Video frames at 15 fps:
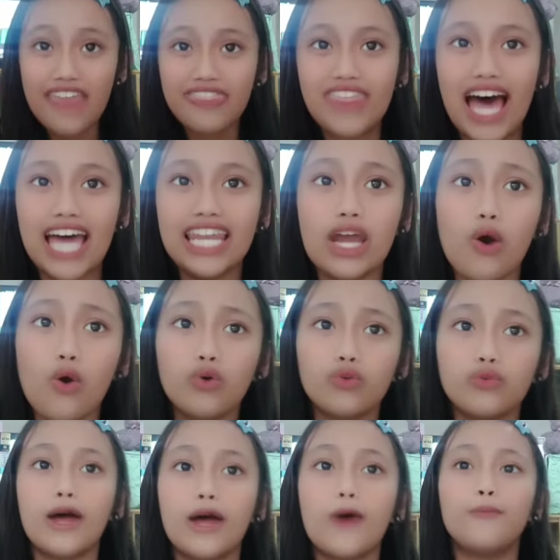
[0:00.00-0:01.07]

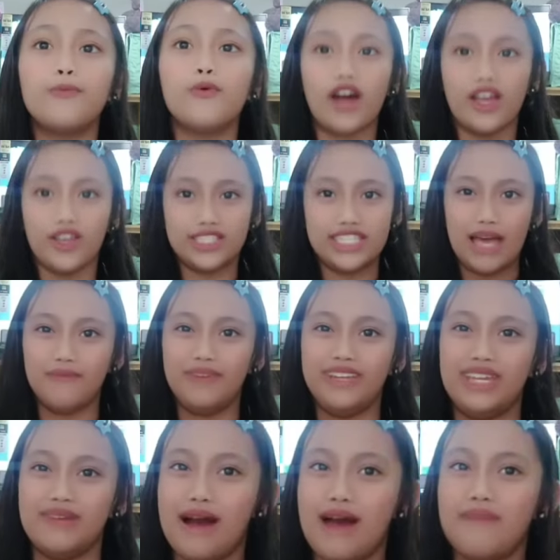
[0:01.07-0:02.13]
Dalaw daw po kayo sabi
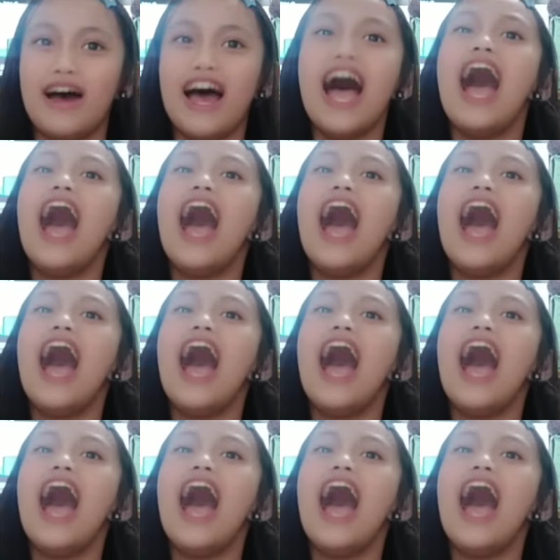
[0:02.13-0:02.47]
ni Mama.